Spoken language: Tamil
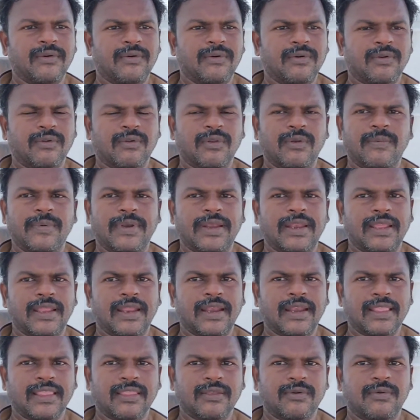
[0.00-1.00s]
ஒரு குறிப்பிட்ட
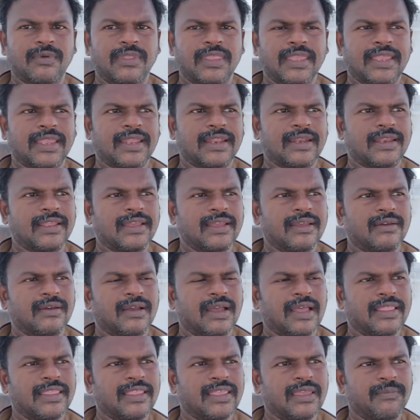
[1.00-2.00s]
இடத்த ஒதுக்கிட்டு
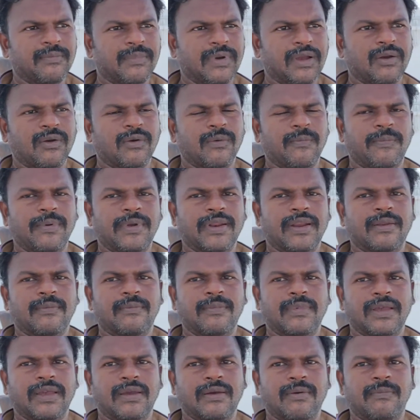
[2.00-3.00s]
அதிகமாக குப்பை
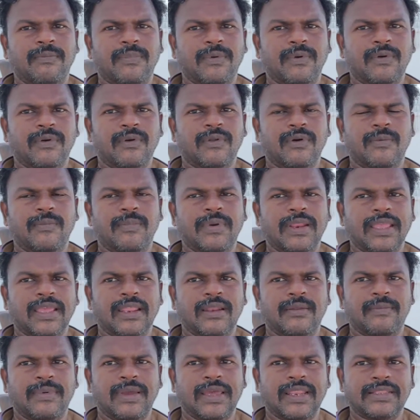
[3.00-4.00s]
நம்ம போடணும்
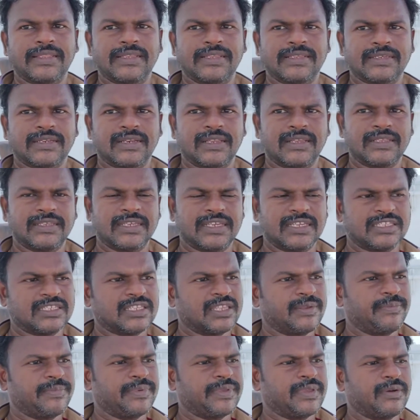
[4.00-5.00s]
அப்படிங்கிற மாதிரி இருந்துச்சுன்னா
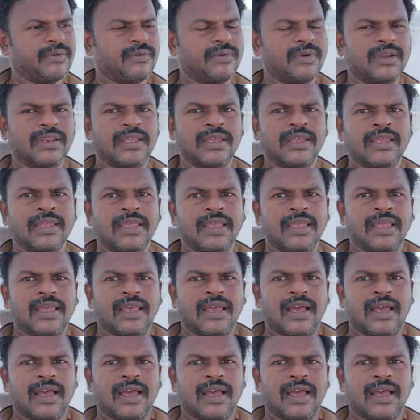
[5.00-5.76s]
ஜேசிபியை விட்டு